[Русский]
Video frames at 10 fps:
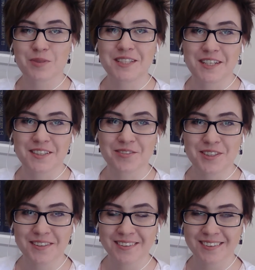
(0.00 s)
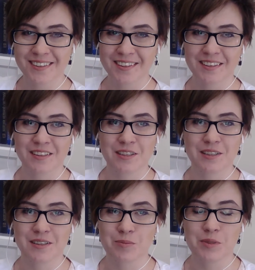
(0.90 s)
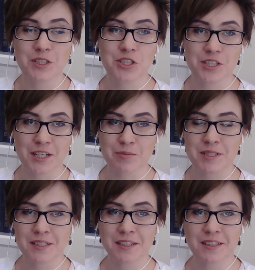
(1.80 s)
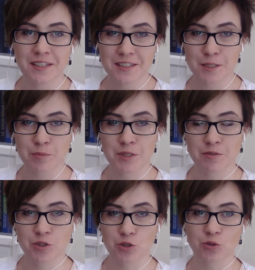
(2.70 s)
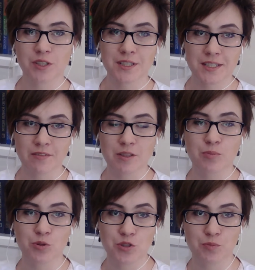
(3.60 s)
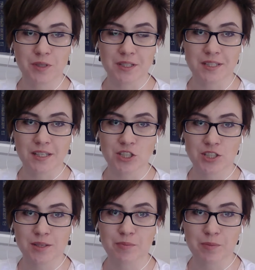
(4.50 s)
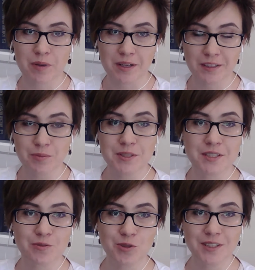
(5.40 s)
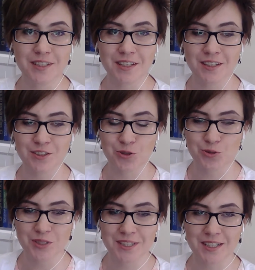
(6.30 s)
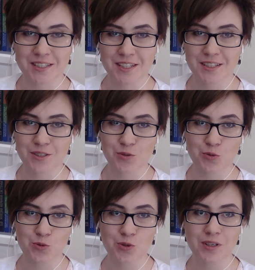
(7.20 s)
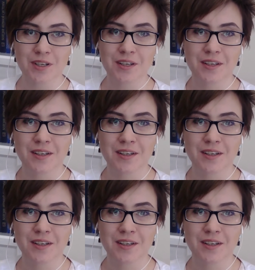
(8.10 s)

Всем здравствуйте! Мы начинаем цикл лекций, посвященных основным противопаркинсоническим препаратам. И сегодня я хочу рассказать о